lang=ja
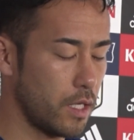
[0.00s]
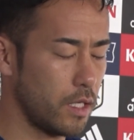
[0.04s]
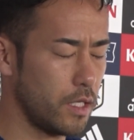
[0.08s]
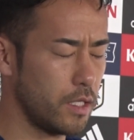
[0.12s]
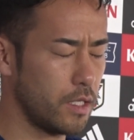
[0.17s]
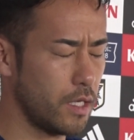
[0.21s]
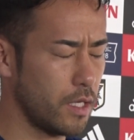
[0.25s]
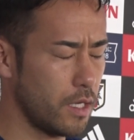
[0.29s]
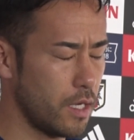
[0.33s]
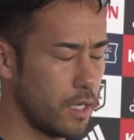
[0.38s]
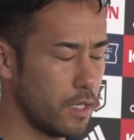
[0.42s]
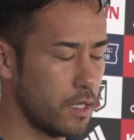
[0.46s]
い
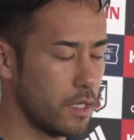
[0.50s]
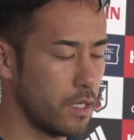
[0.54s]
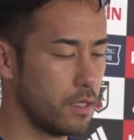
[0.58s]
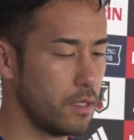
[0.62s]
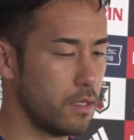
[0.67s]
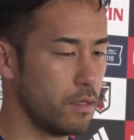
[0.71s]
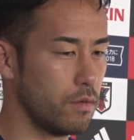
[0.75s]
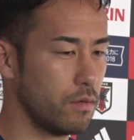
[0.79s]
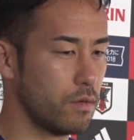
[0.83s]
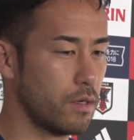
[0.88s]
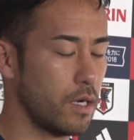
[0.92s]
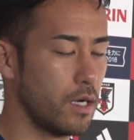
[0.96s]
けないかっ
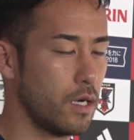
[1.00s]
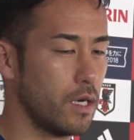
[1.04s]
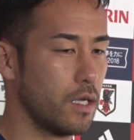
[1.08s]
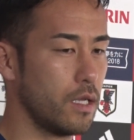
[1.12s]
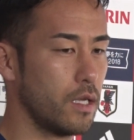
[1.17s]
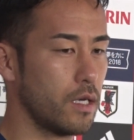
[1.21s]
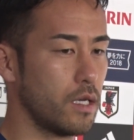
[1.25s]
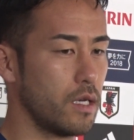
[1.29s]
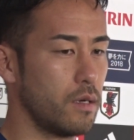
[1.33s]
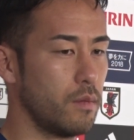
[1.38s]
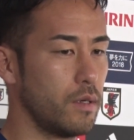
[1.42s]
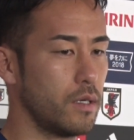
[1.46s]
ていうのを考え
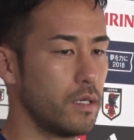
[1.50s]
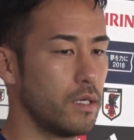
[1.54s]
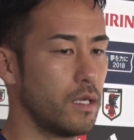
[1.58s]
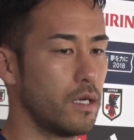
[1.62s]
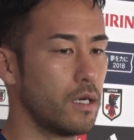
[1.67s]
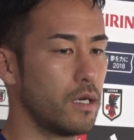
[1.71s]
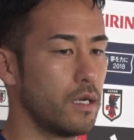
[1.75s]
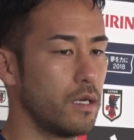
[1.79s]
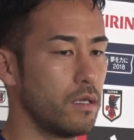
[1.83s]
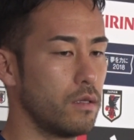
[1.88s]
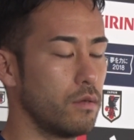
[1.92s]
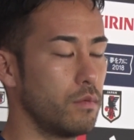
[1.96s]
なければいけな
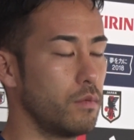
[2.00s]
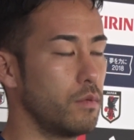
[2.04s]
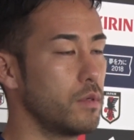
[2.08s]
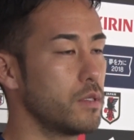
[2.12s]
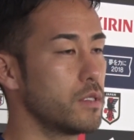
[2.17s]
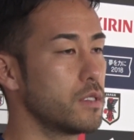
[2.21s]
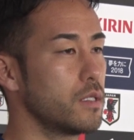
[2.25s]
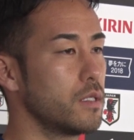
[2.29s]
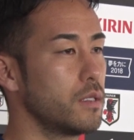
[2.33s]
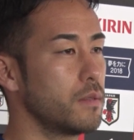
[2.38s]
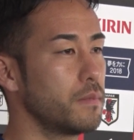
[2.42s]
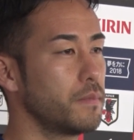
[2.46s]
いかなと思いま
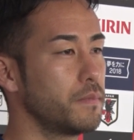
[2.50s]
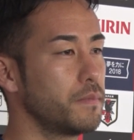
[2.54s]
す、ね。